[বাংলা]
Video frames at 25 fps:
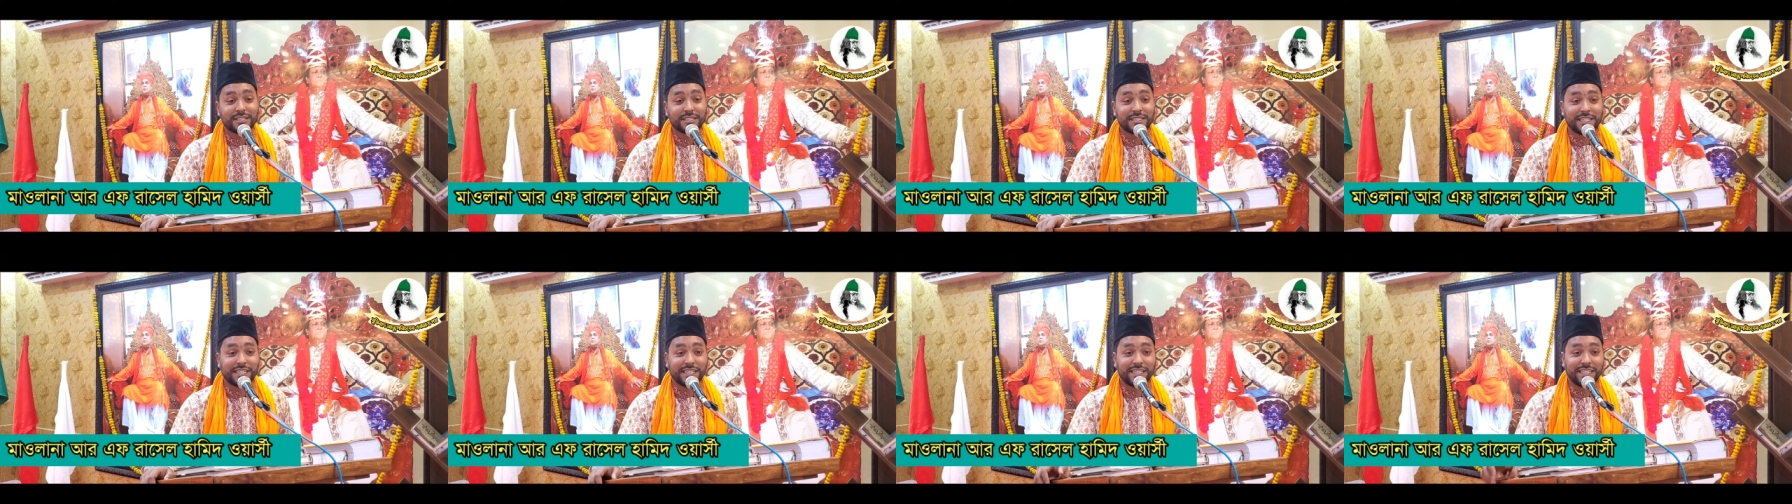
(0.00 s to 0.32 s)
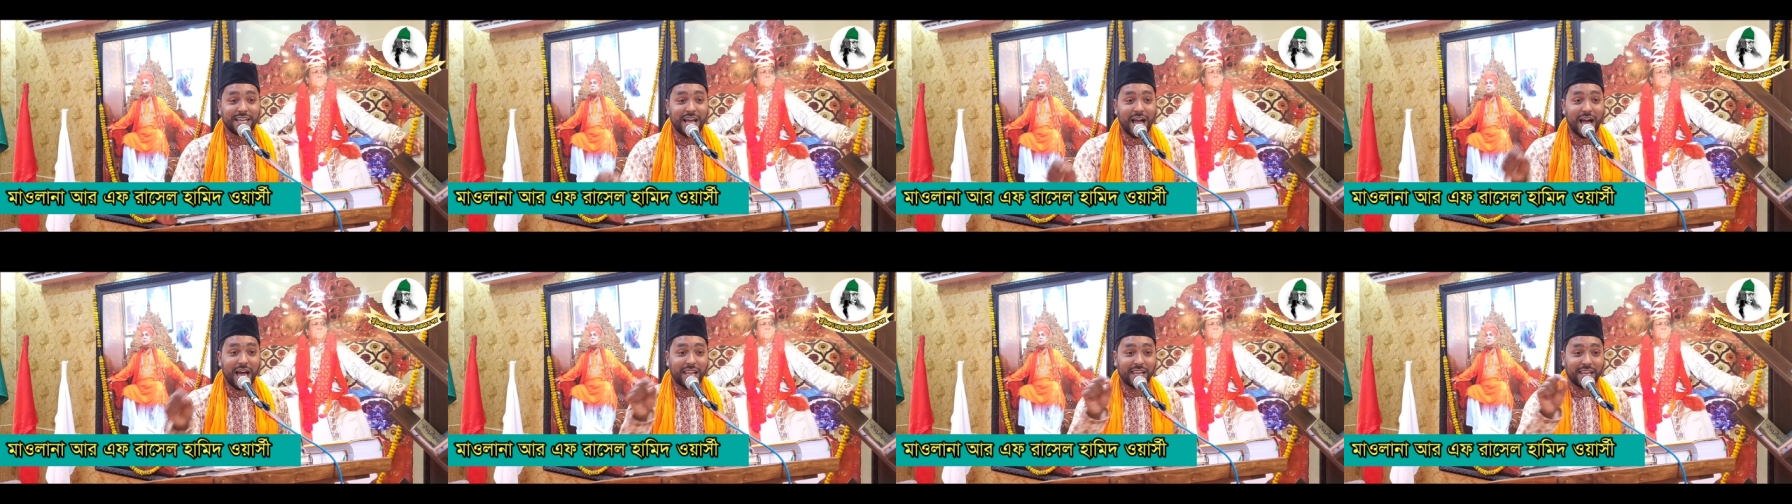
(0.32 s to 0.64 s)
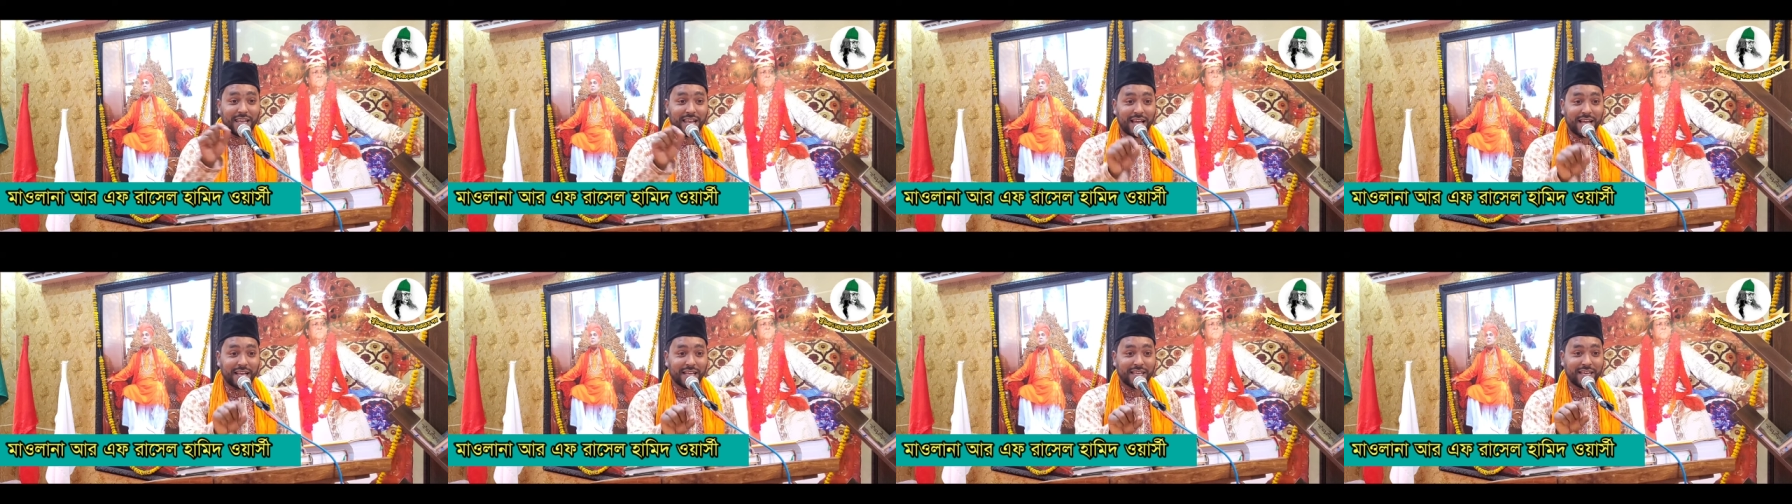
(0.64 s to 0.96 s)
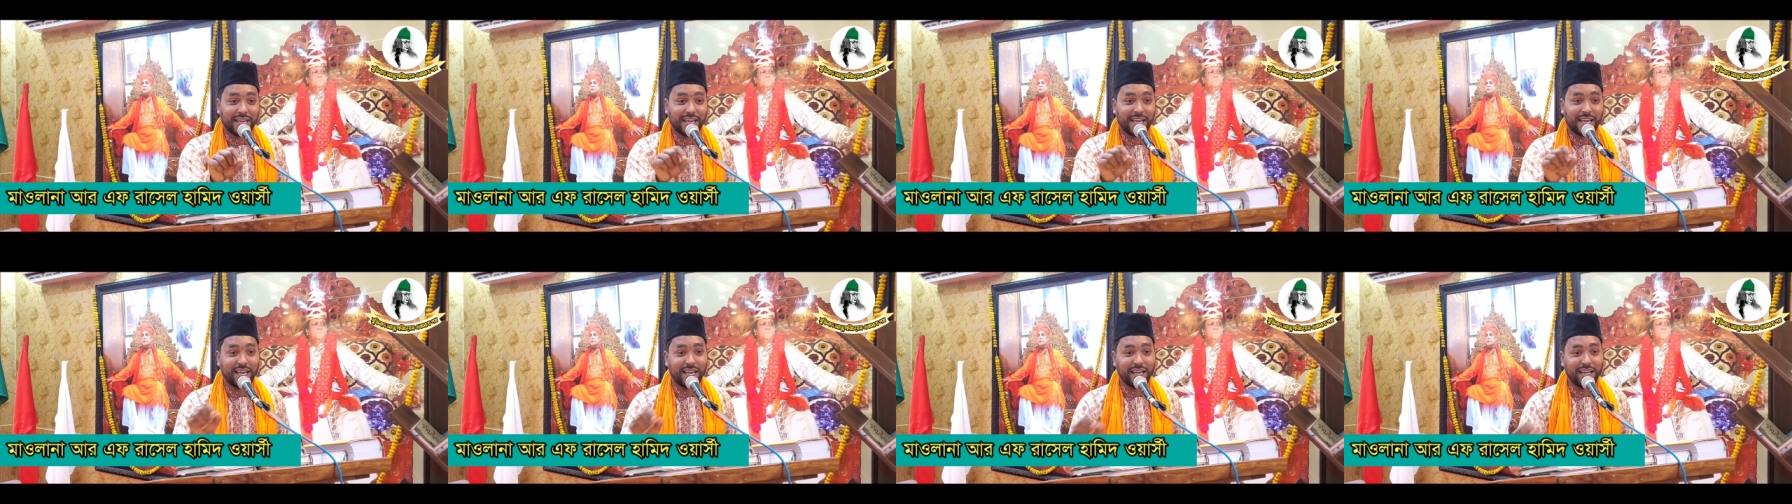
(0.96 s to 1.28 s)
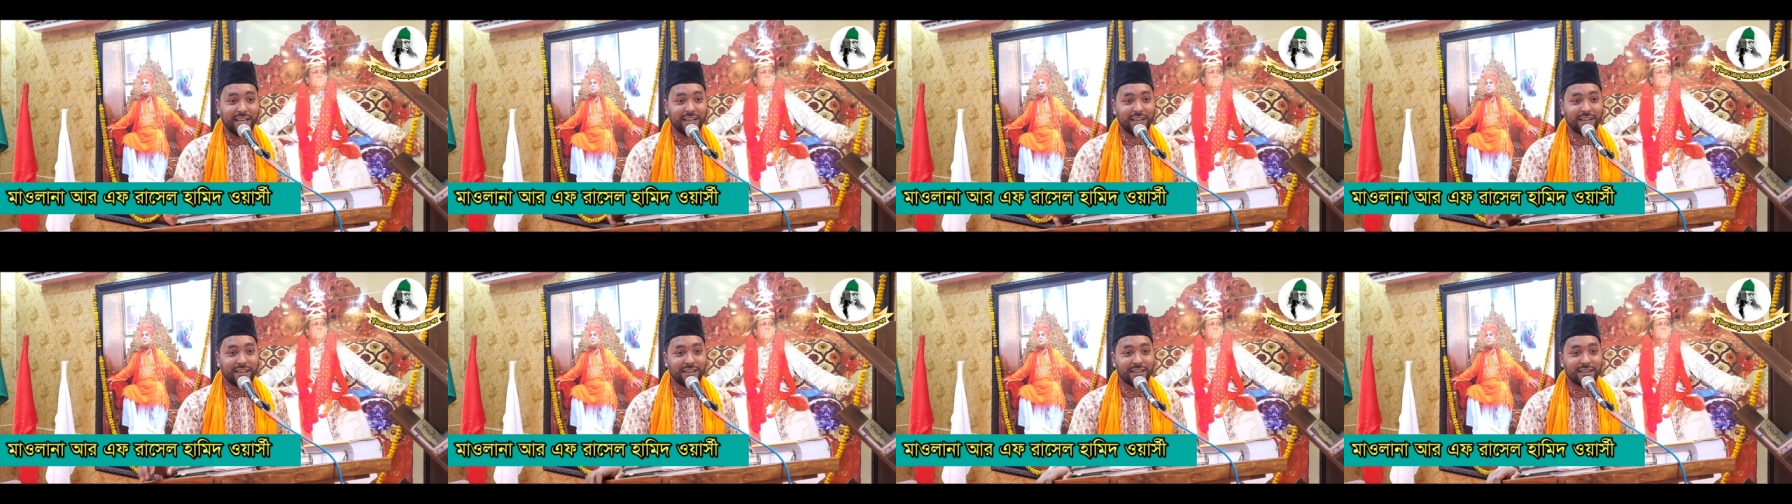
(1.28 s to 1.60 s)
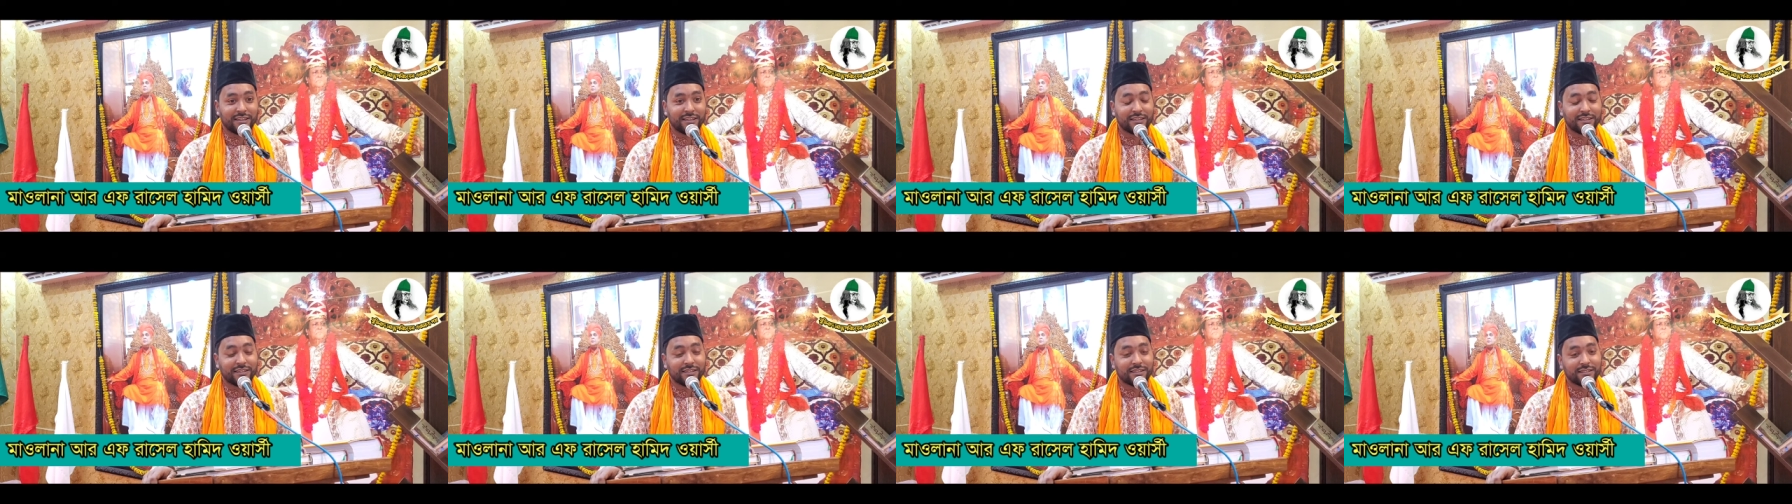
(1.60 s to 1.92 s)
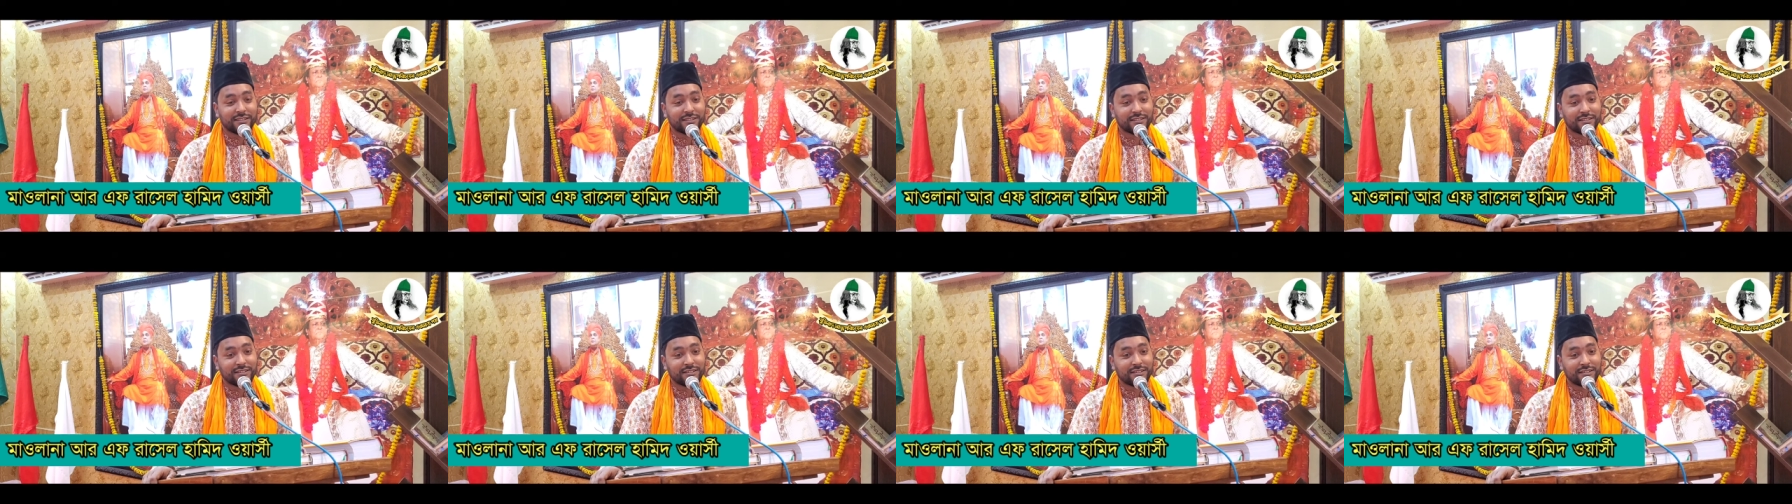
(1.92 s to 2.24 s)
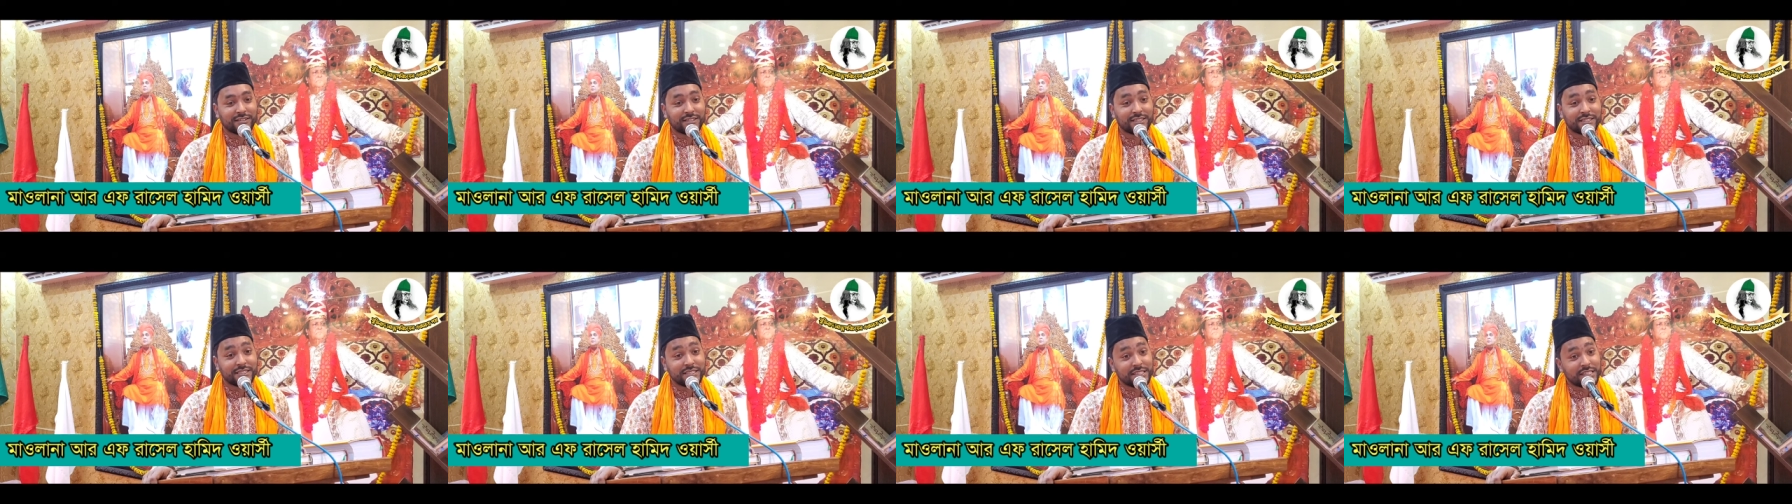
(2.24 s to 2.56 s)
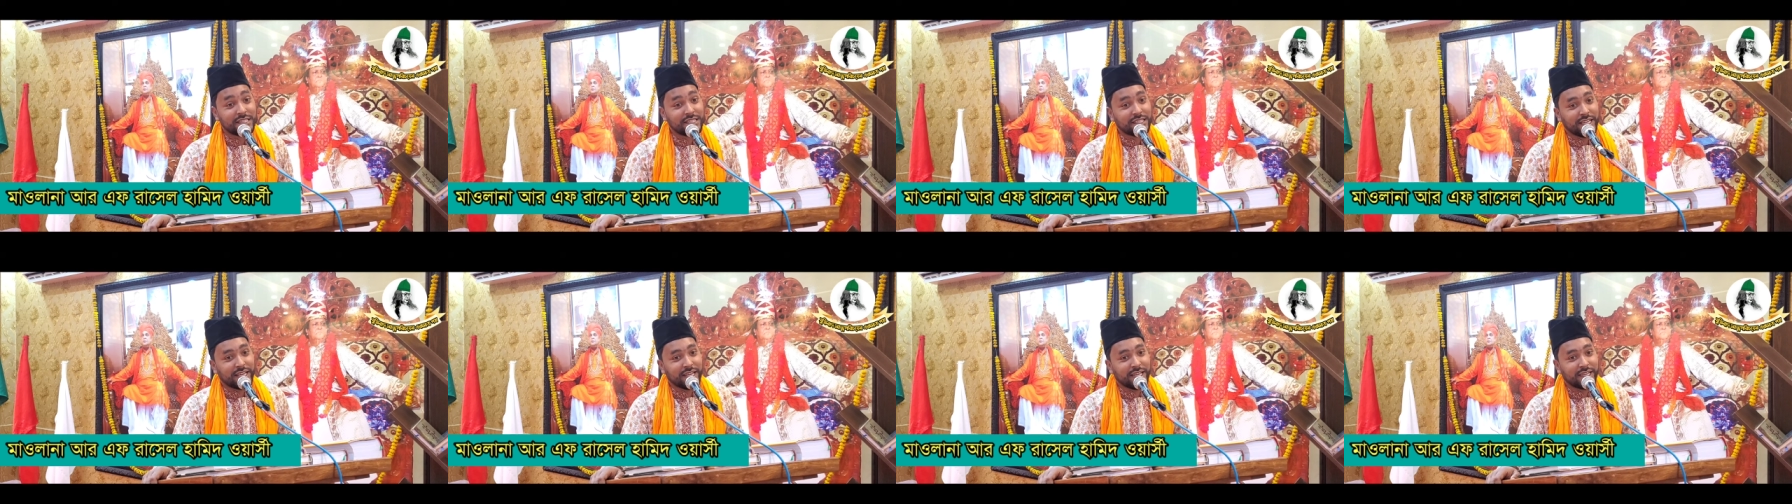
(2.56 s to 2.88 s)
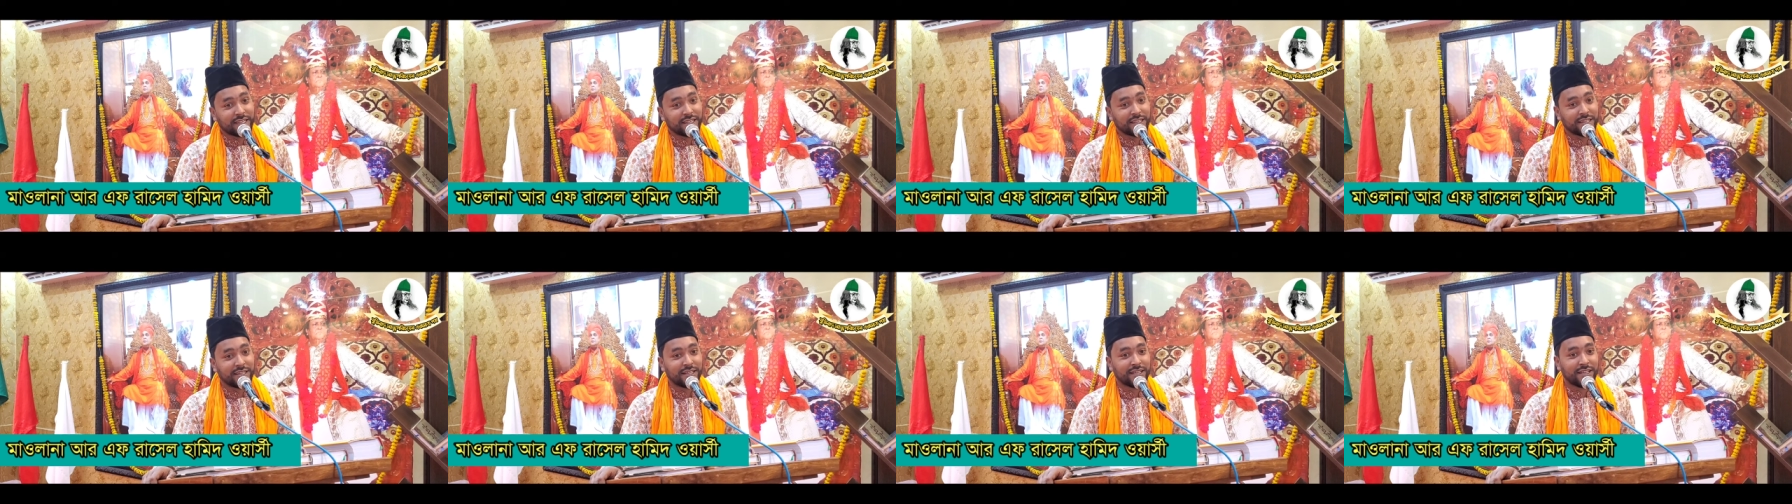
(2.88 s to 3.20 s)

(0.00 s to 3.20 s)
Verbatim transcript: যিনি আল্লাহকে চিনেন